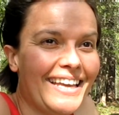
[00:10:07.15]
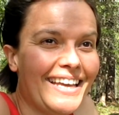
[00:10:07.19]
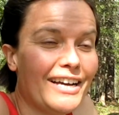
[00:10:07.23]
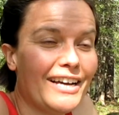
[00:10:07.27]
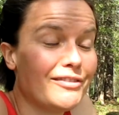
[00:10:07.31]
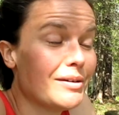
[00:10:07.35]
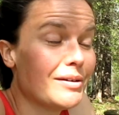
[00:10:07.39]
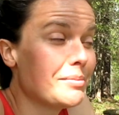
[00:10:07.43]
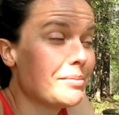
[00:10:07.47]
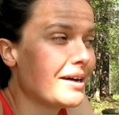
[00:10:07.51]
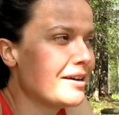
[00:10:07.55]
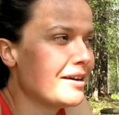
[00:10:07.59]

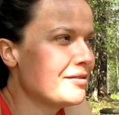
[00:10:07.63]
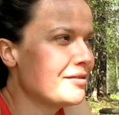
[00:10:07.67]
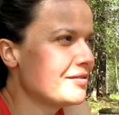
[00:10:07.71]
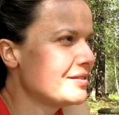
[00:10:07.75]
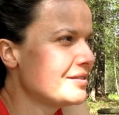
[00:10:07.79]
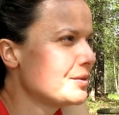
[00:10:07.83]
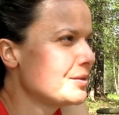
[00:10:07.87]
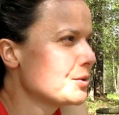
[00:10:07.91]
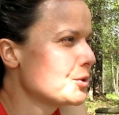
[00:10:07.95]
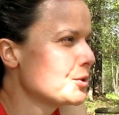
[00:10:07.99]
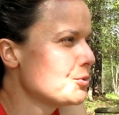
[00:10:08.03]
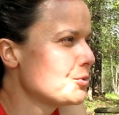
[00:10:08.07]
Enfin bref,
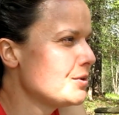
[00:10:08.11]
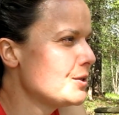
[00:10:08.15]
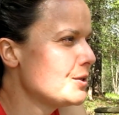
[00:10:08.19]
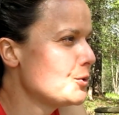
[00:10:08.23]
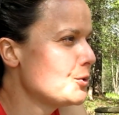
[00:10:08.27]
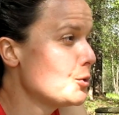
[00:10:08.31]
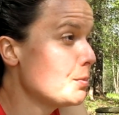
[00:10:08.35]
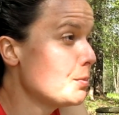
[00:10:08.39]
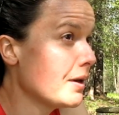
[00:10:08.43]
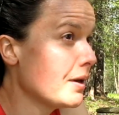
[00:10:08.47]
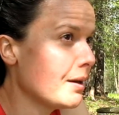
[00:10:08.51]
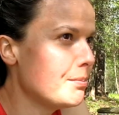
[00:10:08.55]
donc je
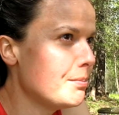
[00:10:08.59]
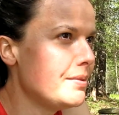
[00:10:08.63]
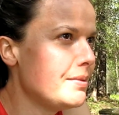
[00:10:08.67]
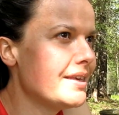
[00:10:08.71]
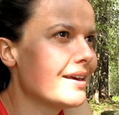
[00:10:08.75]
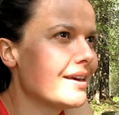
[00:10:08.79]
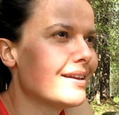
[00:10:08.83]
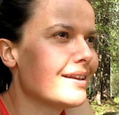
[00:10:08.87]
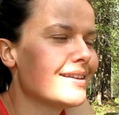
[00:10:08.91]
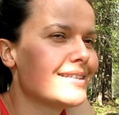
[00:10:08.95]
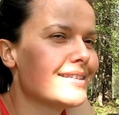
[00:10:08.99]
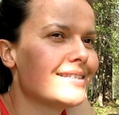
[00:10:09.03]
suis super
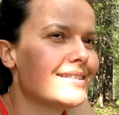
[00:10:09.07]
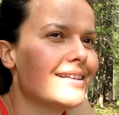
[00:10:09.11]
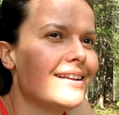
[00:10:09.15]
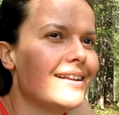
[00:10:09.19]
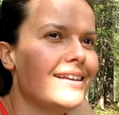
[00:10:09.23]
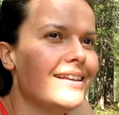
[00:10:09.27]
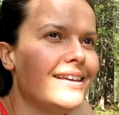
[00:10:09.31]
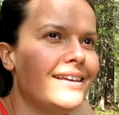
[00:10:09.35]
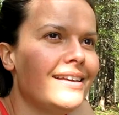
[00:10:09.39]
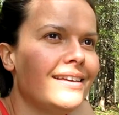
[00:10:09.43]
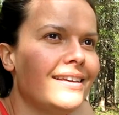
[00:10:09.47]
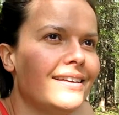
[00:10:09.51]
bien
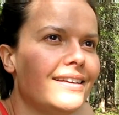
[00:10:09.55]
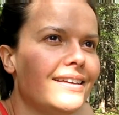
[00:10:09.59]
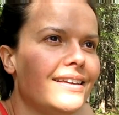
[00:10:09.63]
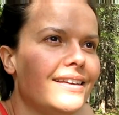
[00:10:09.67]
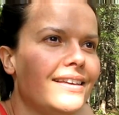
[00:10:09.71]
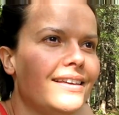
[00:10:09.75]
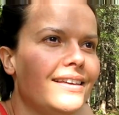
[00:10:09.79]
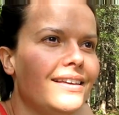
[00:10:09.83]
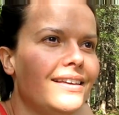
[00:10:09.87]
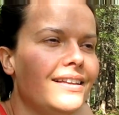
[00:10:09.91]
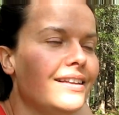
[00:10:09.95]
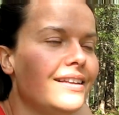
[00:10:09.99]
installée
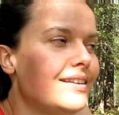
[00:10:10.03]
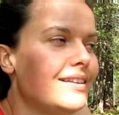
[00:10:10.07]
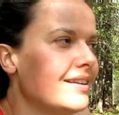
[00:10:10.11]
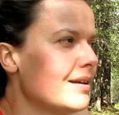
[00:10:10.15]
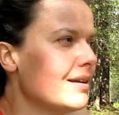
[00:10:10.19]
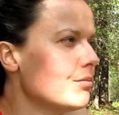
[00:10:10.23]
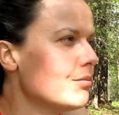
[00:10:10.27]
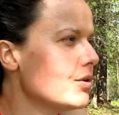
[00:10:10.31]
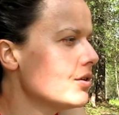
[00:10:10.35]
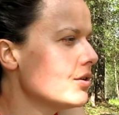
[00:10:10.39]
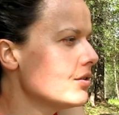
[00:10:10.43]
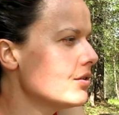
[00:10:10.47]
et il est
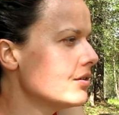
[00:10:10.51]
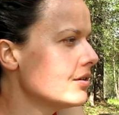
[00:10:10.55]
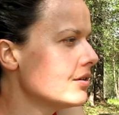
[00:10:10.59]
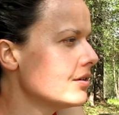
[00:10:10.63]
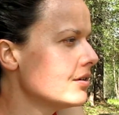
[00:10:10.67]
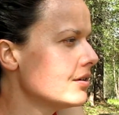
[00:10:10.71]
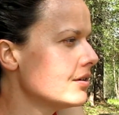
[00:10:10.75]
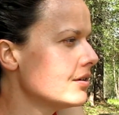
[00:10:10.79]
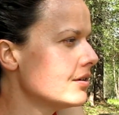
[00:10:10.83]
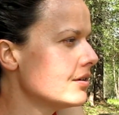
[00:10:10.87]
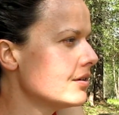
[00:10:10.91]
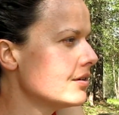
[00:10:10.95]
tellement,
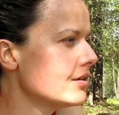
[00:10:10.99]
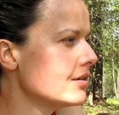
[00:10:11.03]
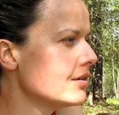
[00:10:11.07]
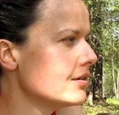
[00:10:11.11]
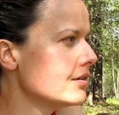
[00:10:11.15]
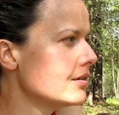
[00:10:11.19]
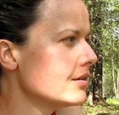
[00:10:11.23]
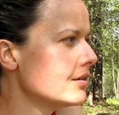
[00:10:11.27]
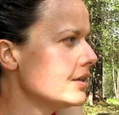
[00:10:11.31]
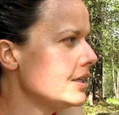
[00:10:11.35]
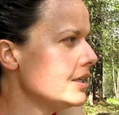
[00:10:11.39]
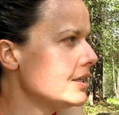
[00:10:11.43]

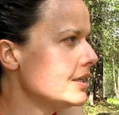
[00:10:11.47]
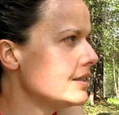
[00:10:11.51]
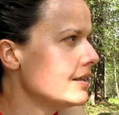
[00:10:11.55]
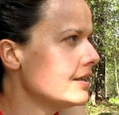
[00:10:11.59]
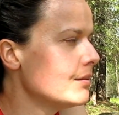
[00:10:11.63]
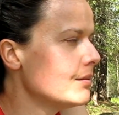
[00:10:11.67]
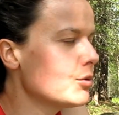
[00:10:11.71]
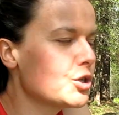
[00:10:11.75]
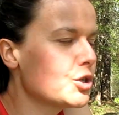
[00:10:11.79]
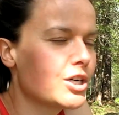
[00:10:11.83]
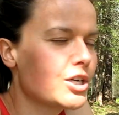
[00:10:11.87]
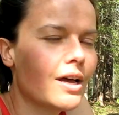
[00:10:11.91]
euh, il est
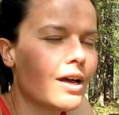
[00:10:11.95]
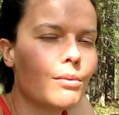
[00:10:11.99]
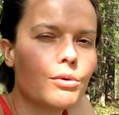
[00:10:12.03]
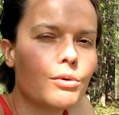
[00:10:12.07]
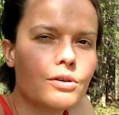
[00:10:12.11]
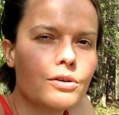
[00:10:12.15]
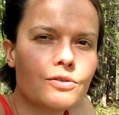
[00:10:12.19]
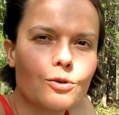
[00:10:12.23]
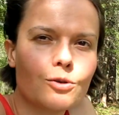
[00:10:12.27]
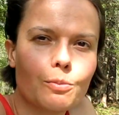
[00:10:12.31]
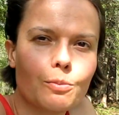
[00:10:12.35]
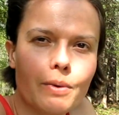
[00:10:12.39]
tellement
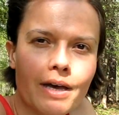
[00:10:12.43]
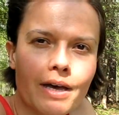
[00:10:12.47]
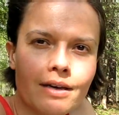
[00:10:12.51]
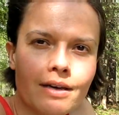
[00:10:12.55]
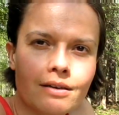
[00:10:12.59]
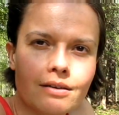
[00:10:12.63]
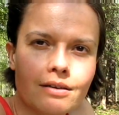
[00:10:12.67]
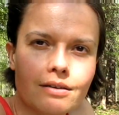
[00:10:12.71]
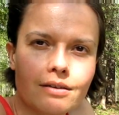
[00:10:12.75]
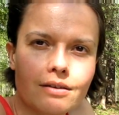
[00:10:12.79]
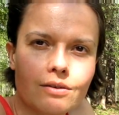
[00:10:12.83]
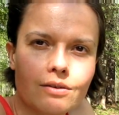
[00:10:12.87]
charmant ce parc
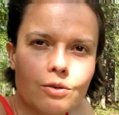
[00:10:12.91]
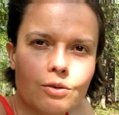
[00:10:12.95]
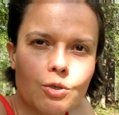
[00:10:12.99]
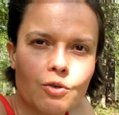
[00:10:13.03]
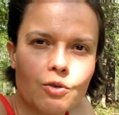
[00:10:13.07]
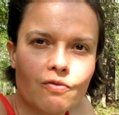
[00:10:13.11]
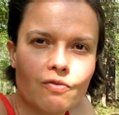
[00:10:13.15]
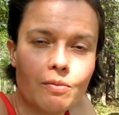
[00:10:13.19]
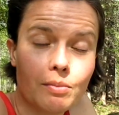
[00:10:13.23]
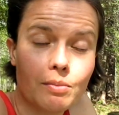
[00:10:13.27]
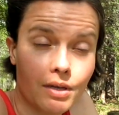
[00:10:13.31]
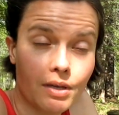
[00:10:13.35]
que
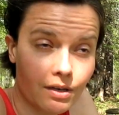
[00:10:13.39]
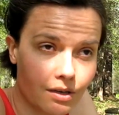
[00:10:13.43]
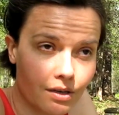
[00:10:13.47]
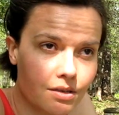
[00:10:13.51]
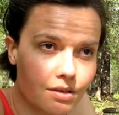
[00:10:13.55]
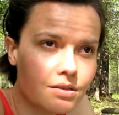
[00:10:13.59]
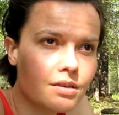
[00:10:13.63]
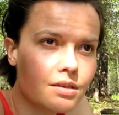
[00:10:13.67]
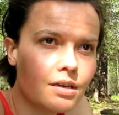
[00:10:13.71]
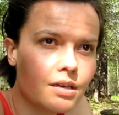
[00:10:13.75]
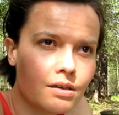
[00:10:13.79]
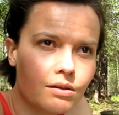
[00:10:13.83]
je vais peut-être
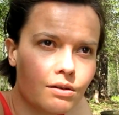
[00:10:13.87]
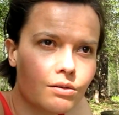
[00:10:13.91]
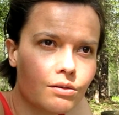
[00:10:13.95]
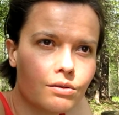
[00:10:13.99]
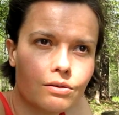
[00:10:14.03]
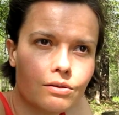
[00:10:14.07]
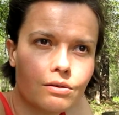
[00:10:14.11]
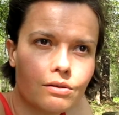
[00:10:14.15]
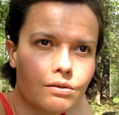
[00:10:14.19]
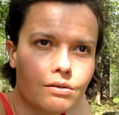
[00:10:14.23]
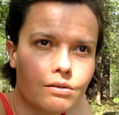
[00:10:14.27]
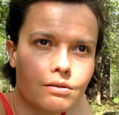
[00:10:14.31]
rester
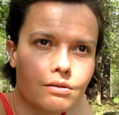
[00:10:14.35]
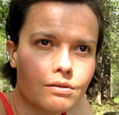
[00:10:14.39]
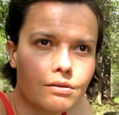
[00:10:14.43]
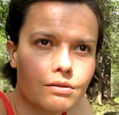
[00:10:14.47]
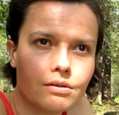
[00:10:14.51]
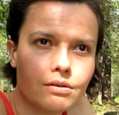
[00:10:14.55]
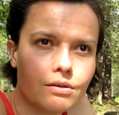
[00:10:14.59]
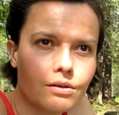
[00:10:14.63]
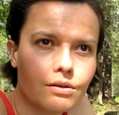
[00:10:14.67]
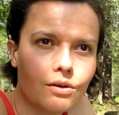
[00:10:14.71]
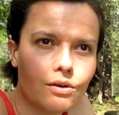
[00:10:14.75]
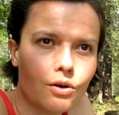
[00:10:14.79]

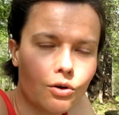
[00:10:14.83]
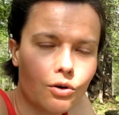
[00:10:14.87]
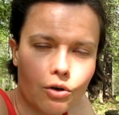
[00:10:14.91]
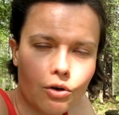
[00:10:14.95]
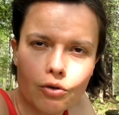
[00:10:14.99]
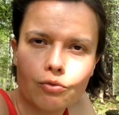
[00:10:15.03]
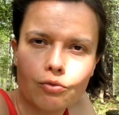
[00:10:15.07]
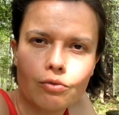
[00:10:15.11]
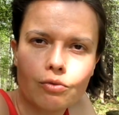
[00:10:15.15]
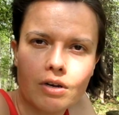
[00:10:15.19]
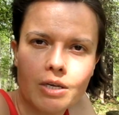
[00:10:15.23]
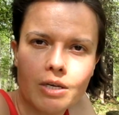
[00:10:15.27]
euh,
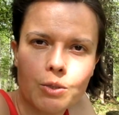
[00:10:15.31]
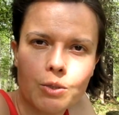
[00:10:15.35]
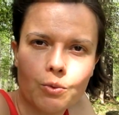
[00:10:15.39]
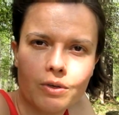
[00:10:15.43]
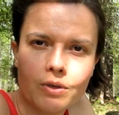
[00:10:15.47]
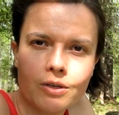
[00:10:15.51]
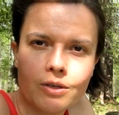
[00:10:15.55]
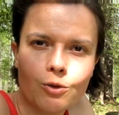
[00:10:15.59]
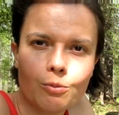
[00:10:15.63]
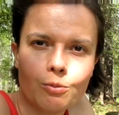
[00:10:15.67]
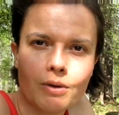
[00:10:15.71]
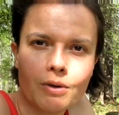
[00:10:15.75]
encore toute la
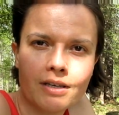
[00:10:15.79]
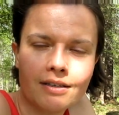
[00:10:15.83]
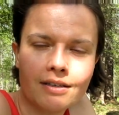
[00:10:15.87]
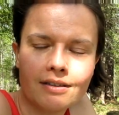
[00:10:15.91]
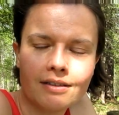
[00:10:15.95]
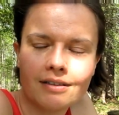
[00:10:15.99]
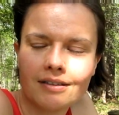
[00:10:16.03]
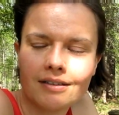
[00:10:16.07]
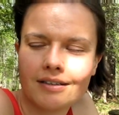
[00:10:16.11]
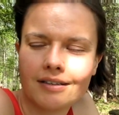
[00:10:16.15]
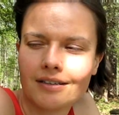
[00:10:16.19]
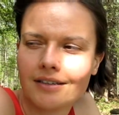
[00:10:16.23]
journée demain
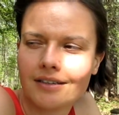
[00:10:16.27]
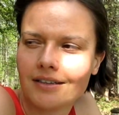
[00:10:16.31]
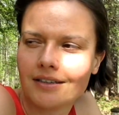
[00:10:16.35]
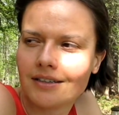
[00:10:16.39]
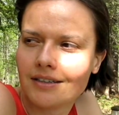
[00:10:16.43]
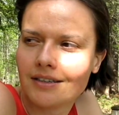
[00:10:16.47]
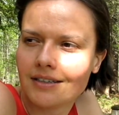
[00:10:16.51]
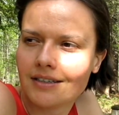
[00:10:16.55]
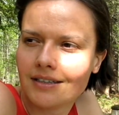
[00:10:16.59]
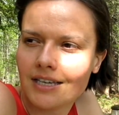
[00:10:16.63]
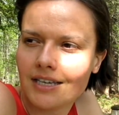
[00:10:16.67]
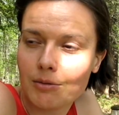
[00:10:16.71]

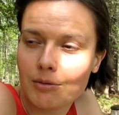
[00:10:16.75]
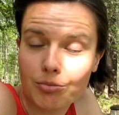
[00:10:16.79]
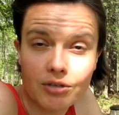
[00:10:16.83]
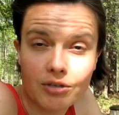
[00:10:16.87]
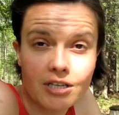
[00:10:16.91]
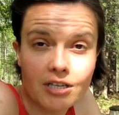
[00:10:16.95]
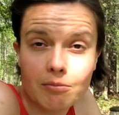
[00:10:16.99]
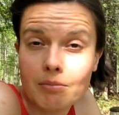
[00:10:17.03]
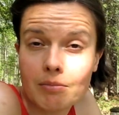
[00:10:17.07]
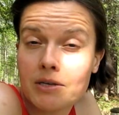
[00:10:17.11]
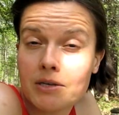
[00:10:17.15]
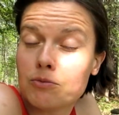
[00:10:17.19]
et
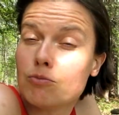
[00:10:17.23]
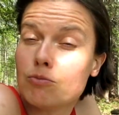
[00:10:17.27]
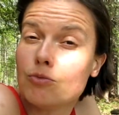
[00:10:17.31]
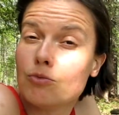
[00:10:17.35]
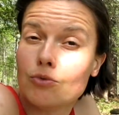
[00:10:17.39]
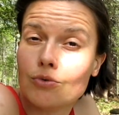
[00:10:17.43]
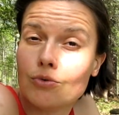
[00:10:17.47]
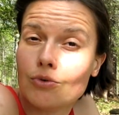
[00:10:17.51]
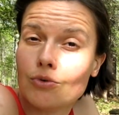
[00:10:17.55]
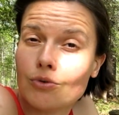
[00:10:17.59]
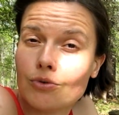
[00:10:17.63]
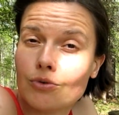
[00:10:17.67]
peut-être même
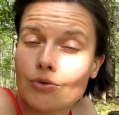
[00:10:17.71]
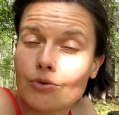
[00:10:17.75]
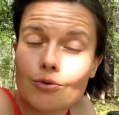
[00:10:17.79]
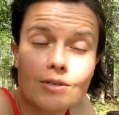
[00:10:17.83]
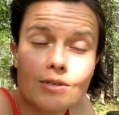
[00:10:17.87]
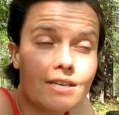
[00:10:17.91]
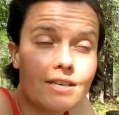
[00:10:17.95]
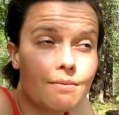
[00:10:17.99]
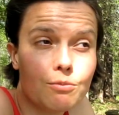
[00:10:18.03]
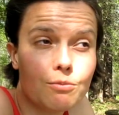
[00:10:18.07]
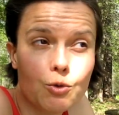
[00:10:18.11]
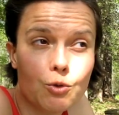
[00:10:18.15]
une
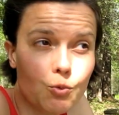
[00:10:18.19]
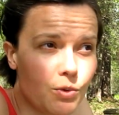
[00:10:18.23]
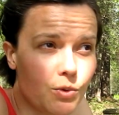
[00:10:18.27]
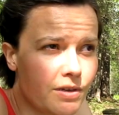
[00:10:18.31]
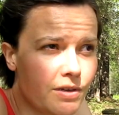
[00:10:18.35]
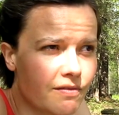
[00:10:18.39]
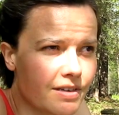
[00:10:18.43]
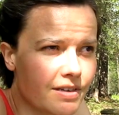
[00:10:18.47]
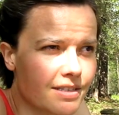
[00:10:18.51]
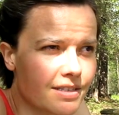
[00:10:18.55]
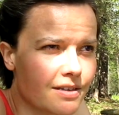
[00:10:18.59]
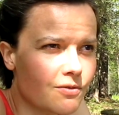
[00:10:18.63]
deuxième nuit,
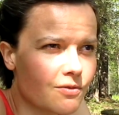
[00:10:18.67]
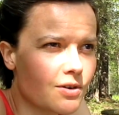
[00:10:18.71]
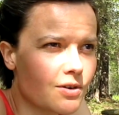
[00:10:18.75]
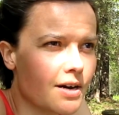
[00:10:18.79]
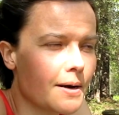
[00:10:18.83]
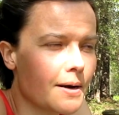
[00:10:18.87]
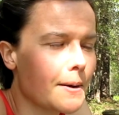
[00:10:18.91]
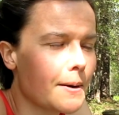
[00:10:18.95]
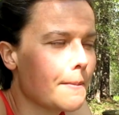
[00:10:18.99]
va savoir.